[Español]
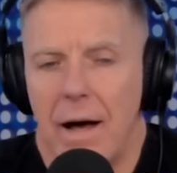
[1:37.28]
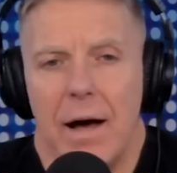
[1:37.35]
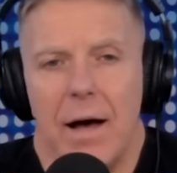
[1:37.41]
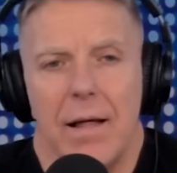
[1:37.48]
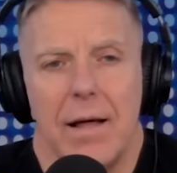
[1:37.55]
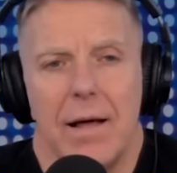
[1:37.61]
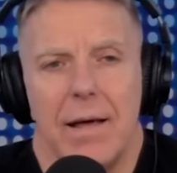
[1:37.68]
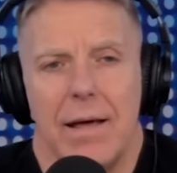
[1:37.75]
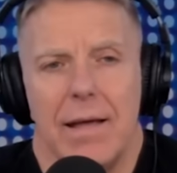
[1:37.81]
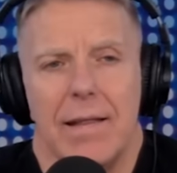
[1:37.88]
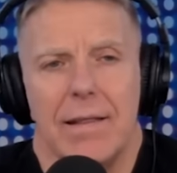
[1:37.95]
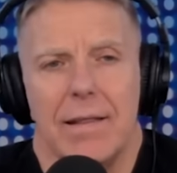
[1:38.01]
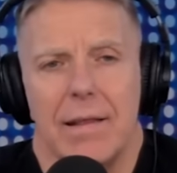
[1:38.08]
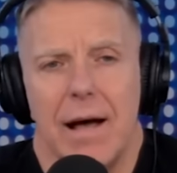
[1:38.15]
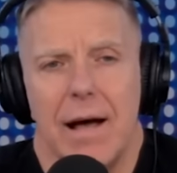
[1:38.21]
a
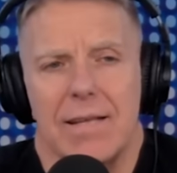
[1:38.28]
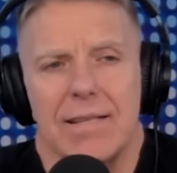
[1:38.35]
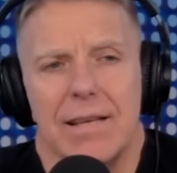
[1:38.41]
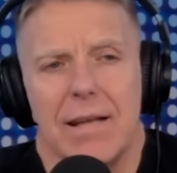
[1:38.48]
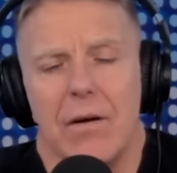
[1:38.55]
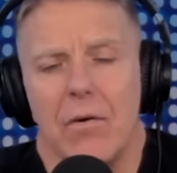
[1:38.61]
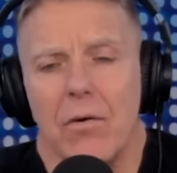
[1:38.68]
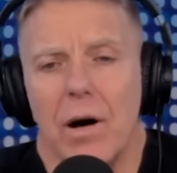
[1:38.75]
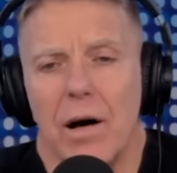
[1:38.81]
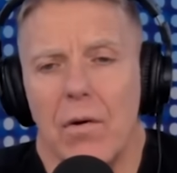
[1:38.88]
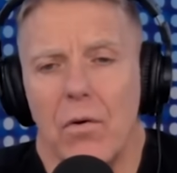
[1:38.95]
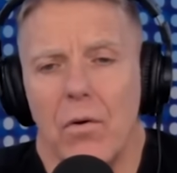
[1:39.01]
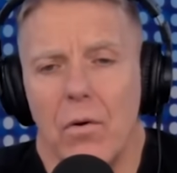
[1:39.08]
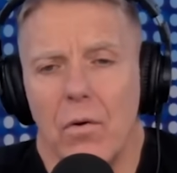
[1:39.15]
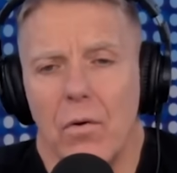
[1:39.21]
hacer o,
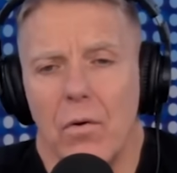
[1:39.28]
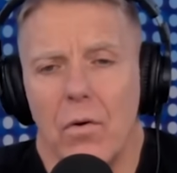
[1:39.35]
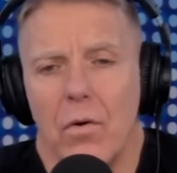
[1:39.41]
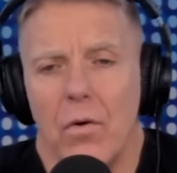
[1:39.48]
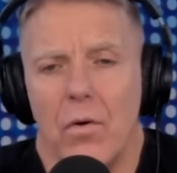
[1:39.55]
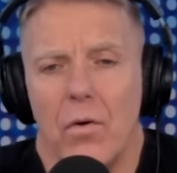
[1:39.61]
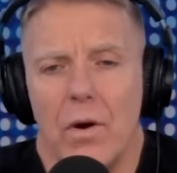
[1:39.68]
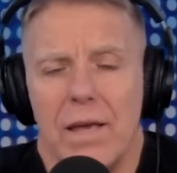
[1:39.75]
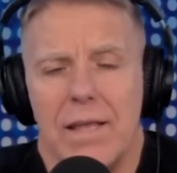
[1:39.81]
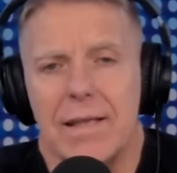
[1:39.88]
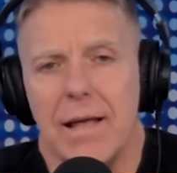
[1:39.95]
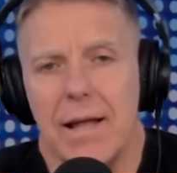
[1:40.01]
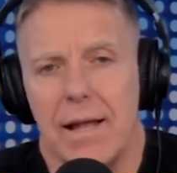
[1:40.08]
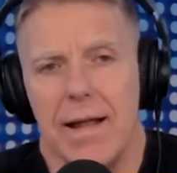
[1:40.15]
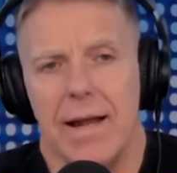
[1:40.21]
o,
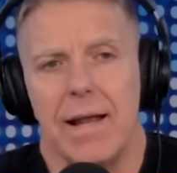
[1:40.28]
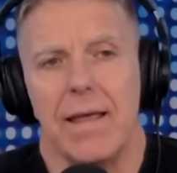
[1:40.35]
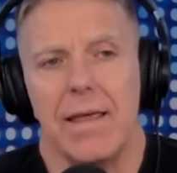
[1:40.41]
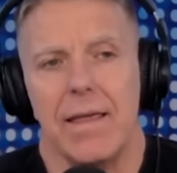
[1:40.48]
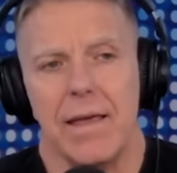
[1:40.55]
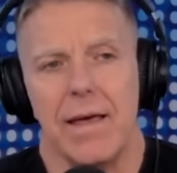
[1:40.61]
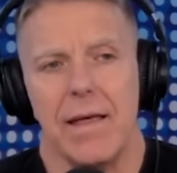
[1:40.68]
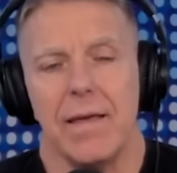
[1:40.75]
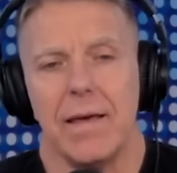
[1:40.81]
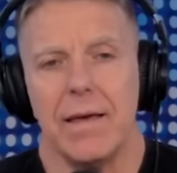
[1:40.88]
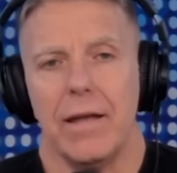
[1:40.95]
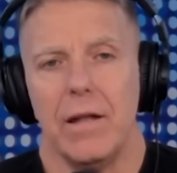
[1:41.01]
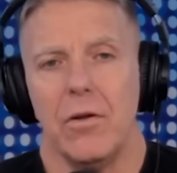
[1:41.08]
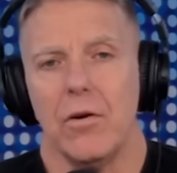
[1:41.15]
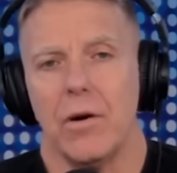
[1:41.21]
instalar la idea
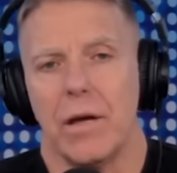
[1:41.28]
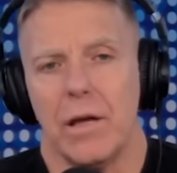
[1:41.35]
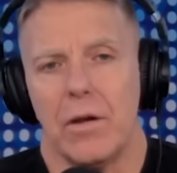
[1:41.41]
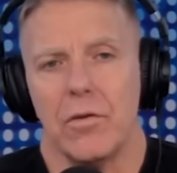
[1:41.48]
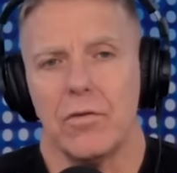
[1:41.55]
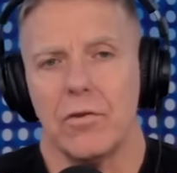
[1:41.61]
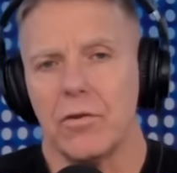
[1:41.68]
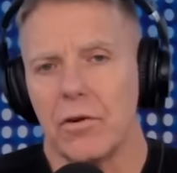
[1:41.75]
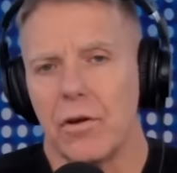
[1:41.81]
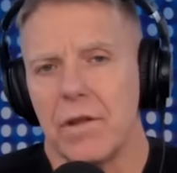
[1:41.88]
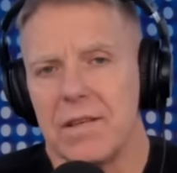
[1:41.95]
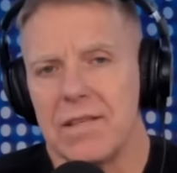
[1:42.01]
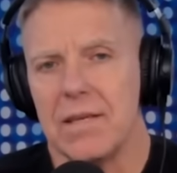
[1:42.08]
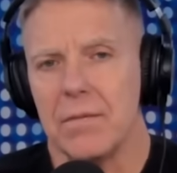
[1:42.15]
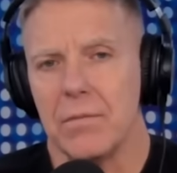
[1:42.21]
de que lo que
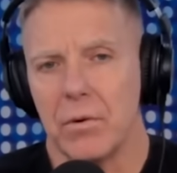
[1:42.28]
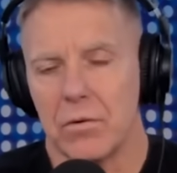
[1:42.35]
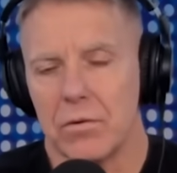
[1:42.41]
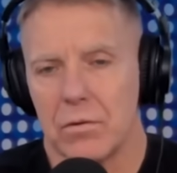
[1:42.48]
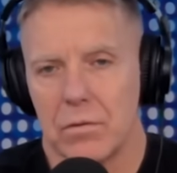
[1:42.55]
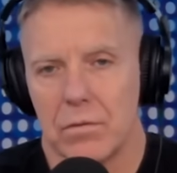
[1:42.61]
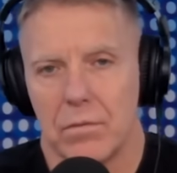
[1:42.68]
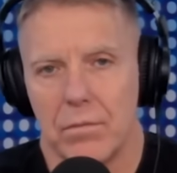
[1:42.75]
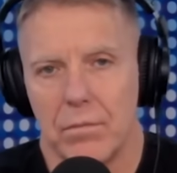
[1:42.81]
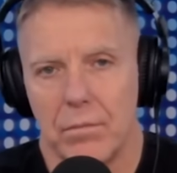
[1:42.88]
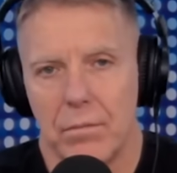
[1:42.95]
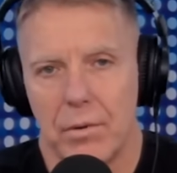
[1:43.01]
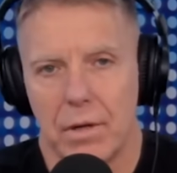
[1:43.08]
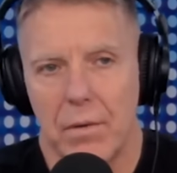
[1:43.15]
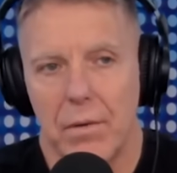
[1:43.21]
nosotros decimos,
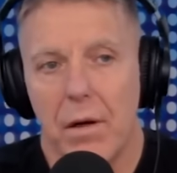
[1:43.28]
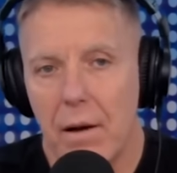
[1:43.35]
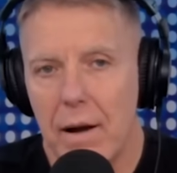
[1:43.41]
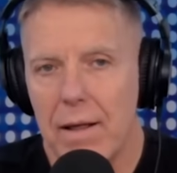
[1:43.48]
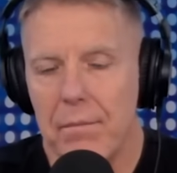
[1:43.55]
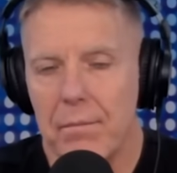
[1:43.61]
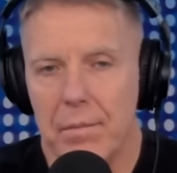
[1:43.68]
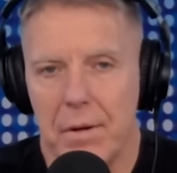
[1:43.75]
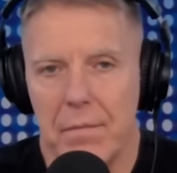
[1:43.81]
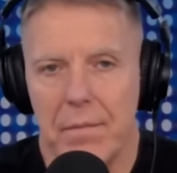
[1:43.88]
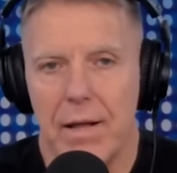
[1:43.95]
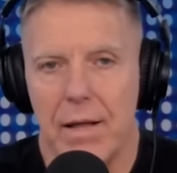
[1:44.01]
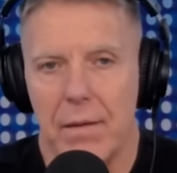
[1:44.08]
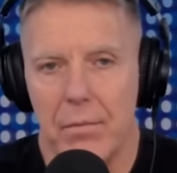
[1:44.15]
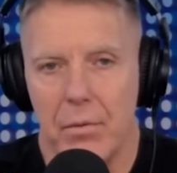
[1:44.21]
porque voy a hablar en
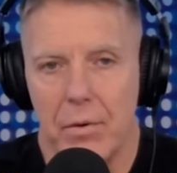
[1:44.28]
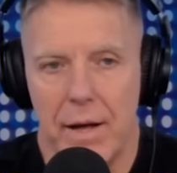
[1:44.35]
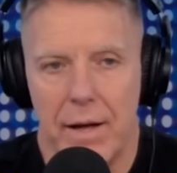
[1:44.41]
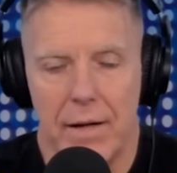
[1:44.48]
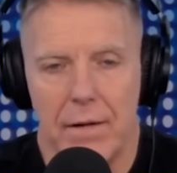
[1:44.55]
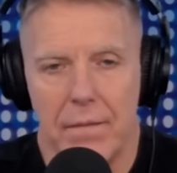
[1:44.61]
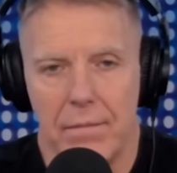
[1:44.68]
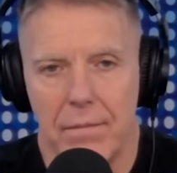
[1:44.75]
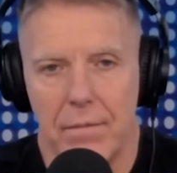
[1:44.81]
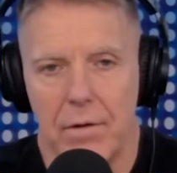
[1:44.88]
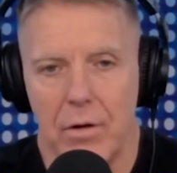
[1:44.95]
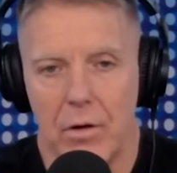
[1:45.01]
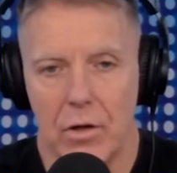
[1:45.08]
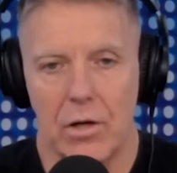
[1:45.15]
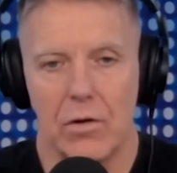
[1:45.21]
primera de plural,
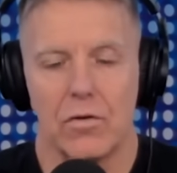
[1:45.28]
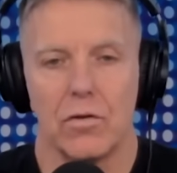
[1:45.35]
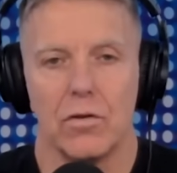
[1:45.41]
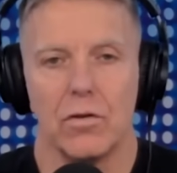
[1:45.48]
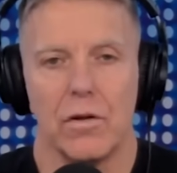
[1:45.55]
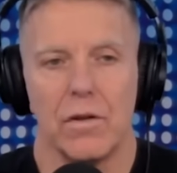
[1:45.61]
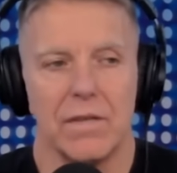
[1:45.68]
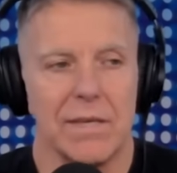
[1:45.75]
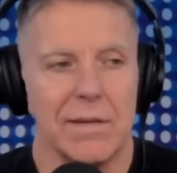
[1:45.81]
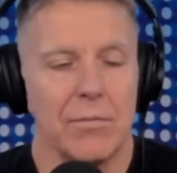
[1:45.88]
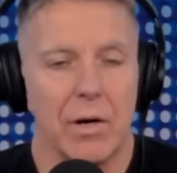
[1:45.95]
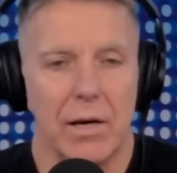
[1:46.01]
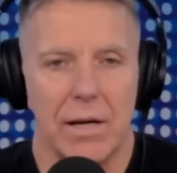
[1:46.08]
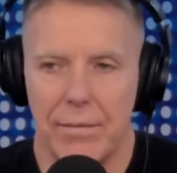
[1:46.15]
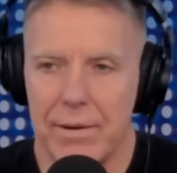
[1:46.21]
lo que nosotros
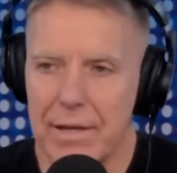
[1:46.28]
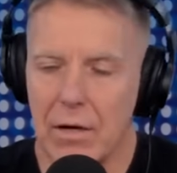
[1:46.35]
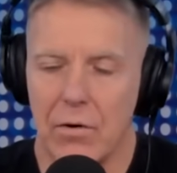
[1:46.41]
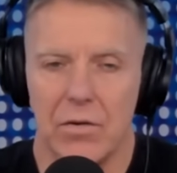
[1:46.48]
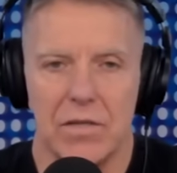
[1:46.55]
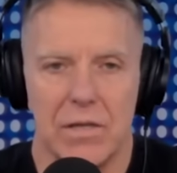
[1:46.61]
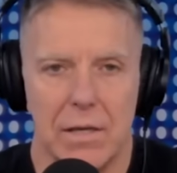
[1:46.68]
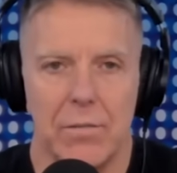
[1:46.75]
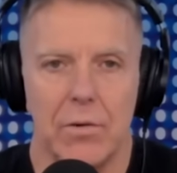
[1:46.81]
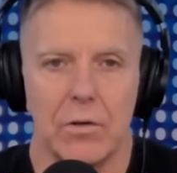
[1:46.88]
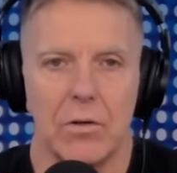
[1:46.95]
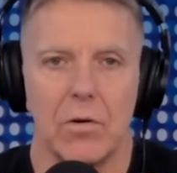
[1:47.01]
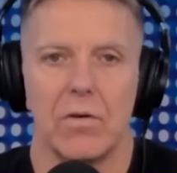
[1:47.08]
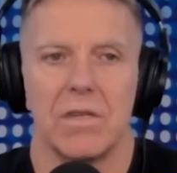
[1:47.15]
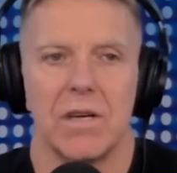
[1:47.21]
decimos, generalmente
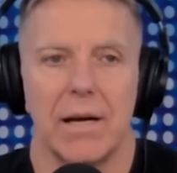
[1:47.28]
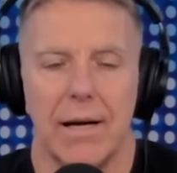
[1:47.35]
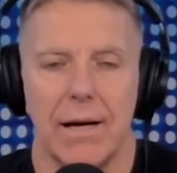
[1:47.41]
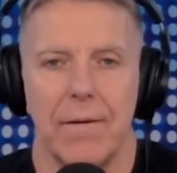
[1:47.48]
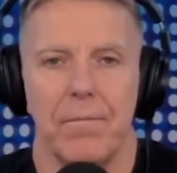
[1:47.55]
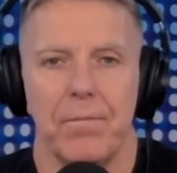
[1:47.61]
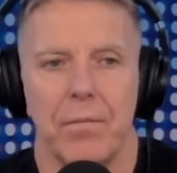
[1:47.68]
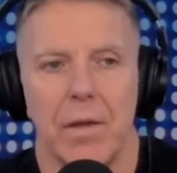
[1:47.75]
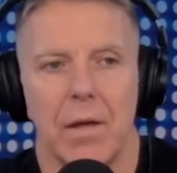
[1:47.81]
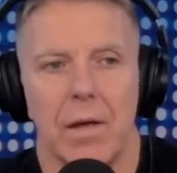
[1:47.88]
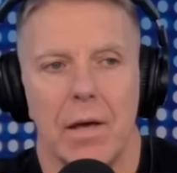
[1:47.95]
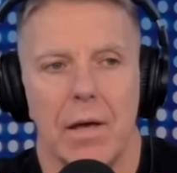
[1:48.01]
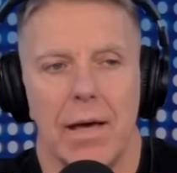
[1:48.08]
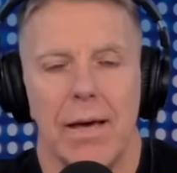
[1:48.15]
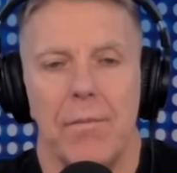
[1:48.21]
coincidimos todos acá,
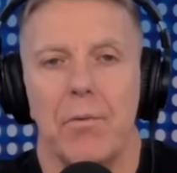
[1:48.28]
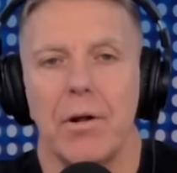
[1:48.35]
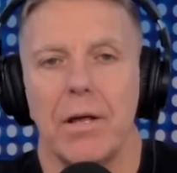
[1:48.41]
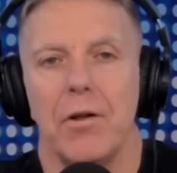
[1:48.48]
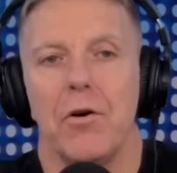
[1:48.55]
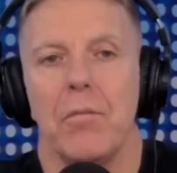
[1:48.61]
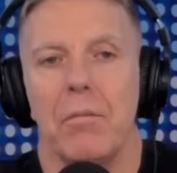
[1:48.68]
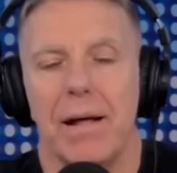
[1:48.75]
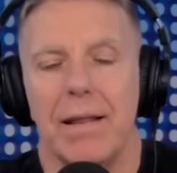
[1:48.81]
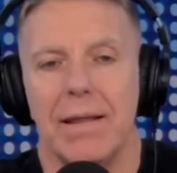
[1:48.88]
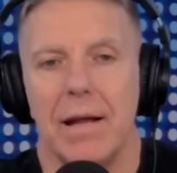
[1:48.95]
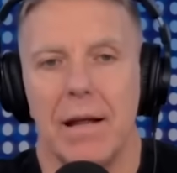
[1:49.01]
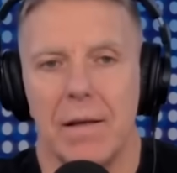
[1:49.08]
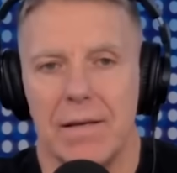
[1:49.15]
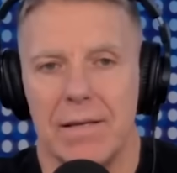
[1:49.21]
es porque nos
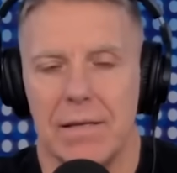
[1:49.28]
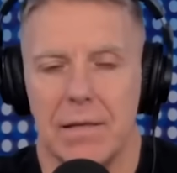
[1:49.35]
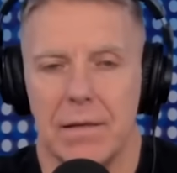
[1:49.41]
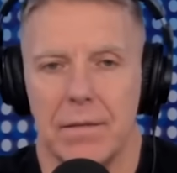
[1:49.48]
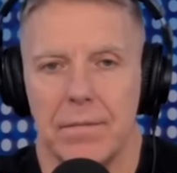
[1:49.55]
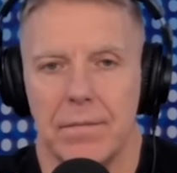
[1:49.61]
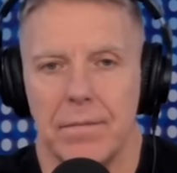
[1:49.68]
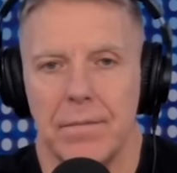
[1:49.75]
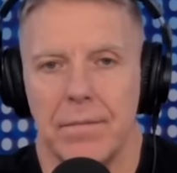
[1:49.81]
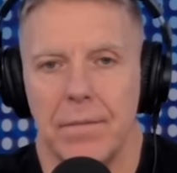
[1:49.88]
mandan a decir.